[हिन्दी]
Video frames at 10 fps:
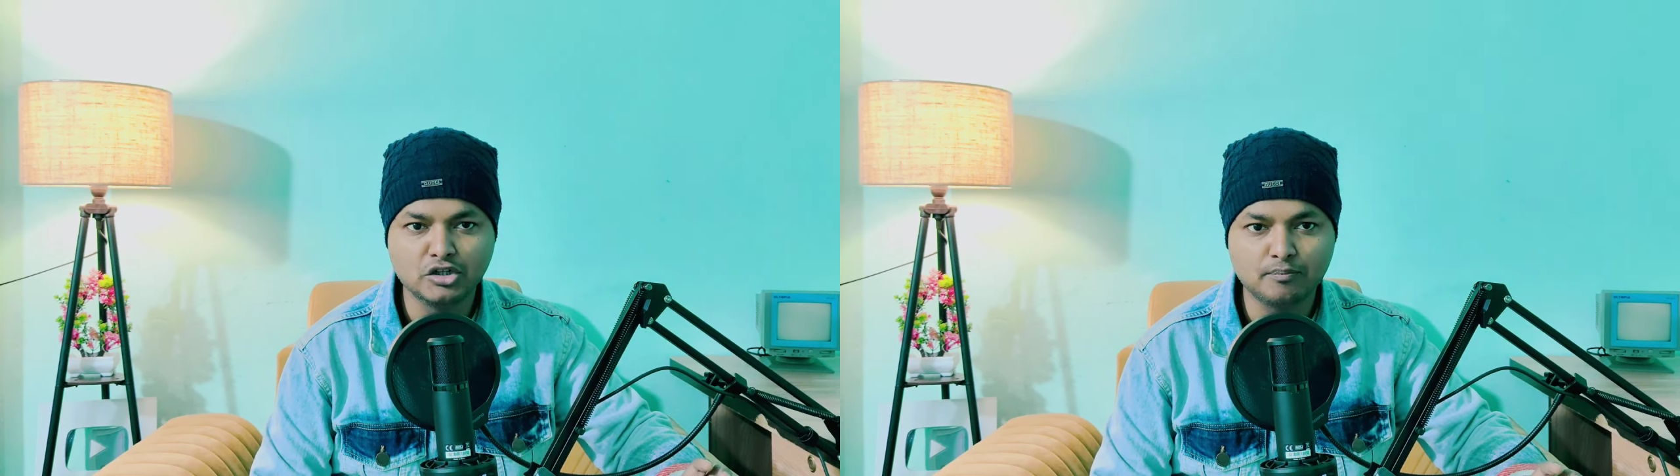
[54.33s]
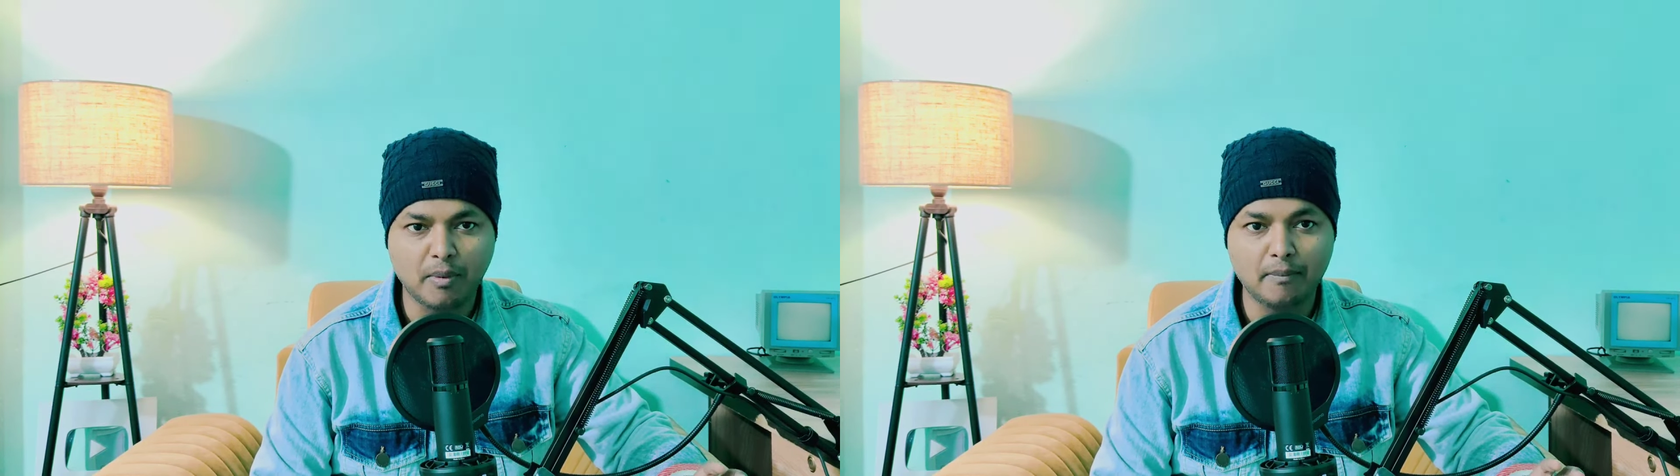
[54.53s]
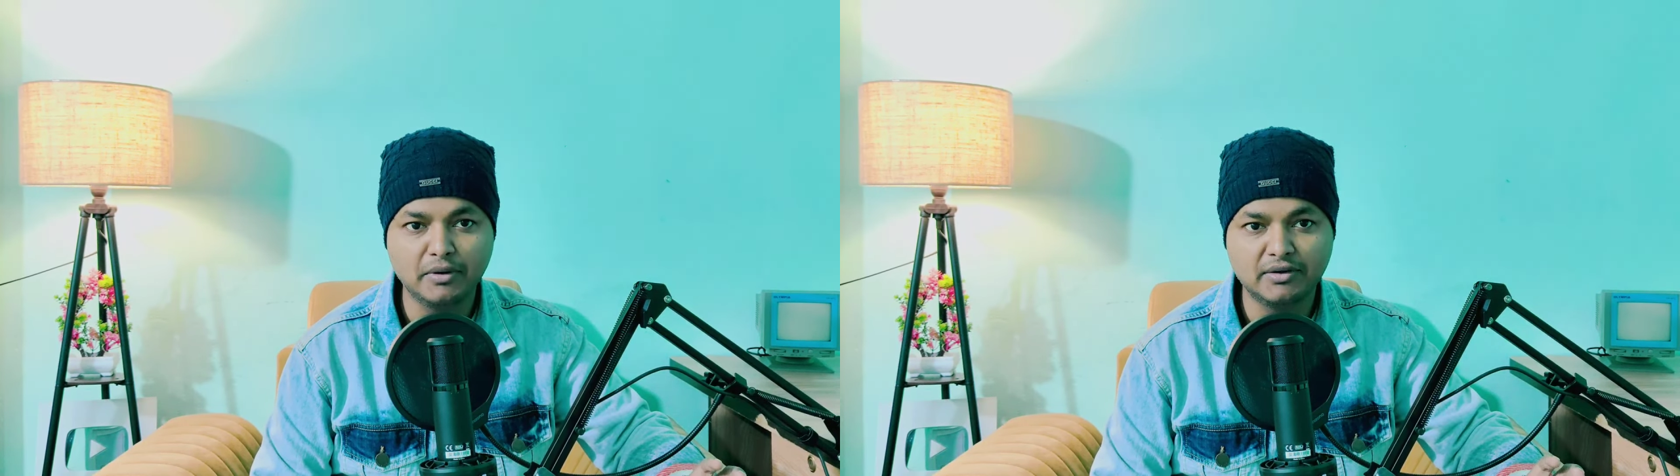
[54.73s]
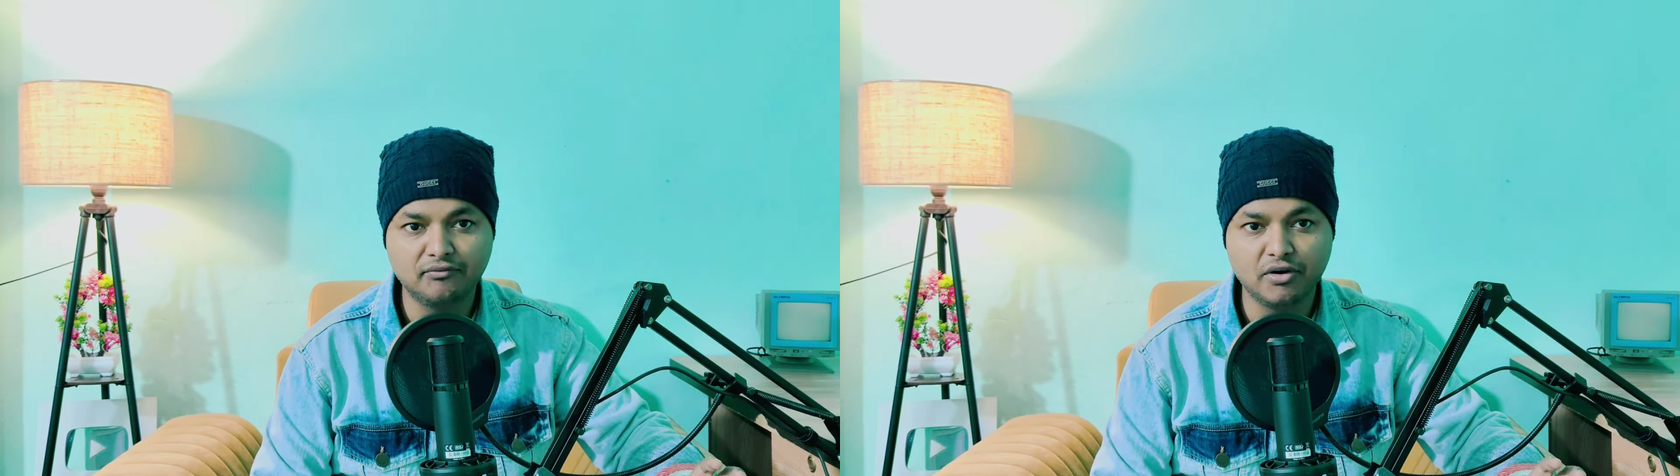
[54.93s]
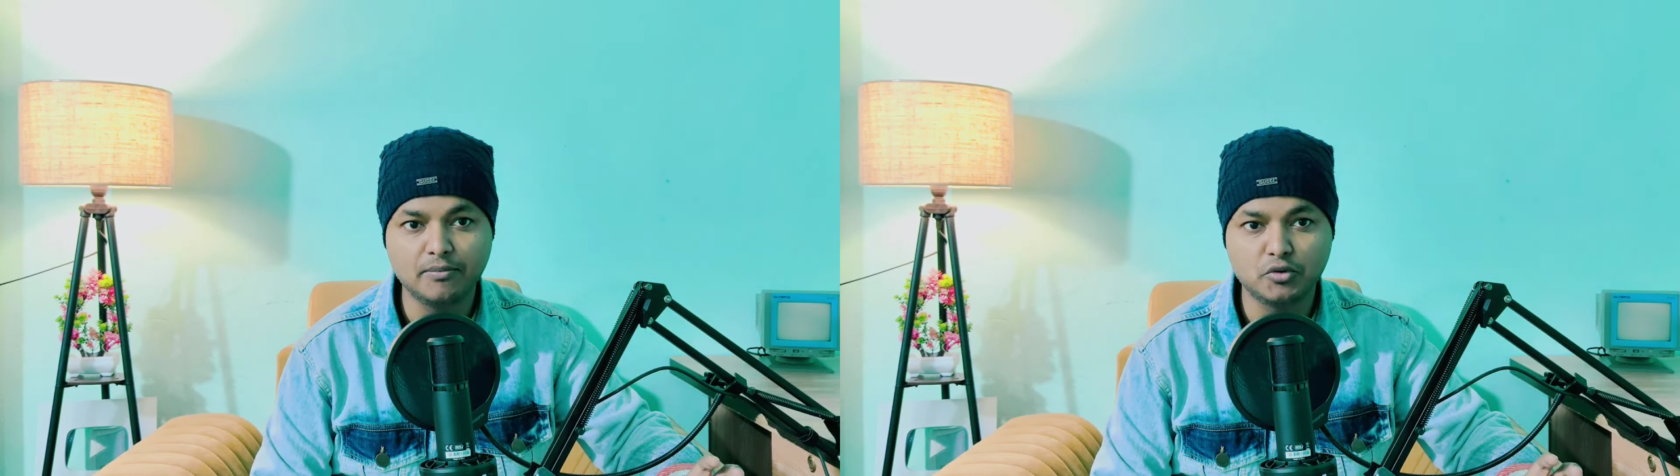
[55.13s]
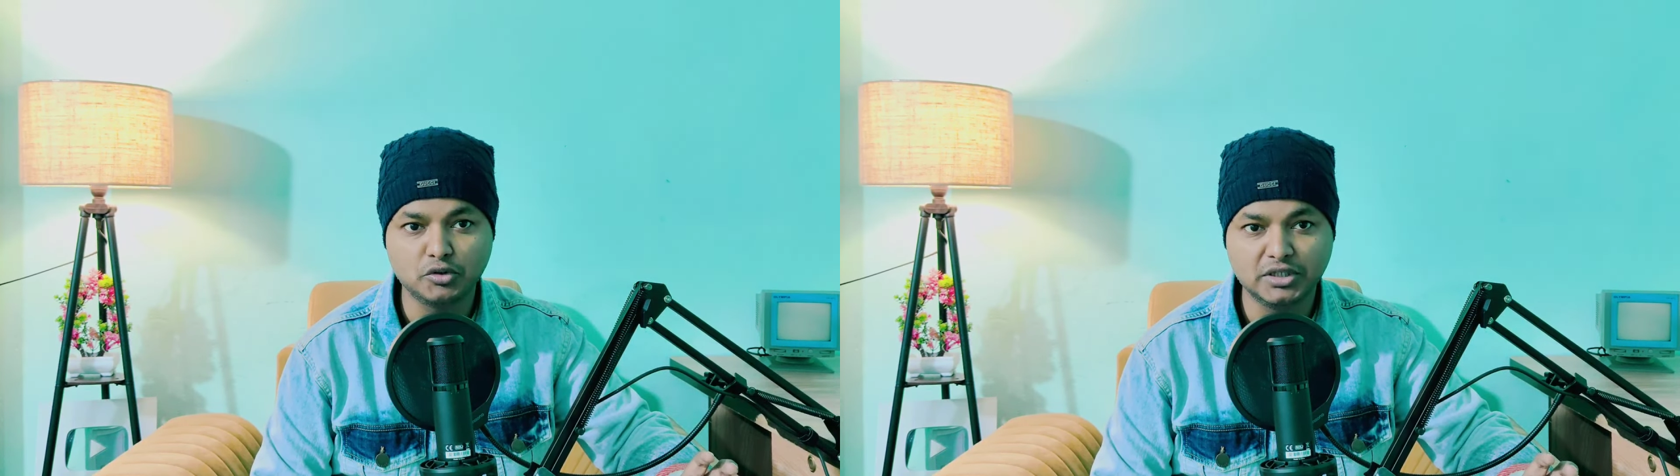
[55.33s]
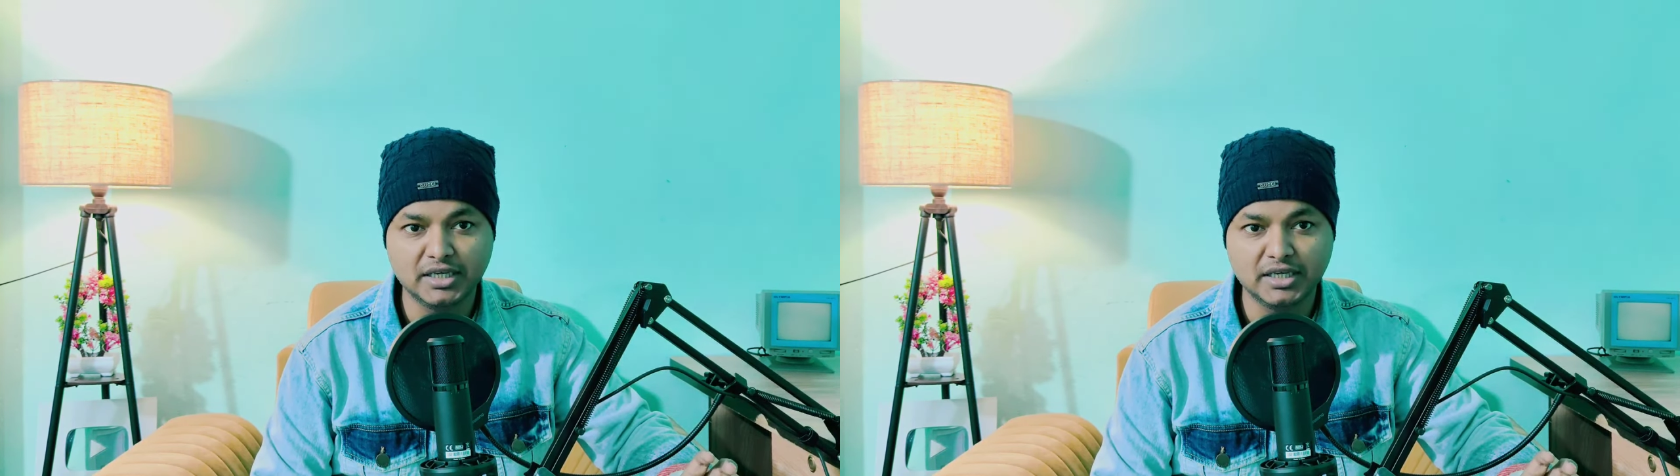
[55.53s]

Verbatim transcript: तो पब्लिक फिल्म को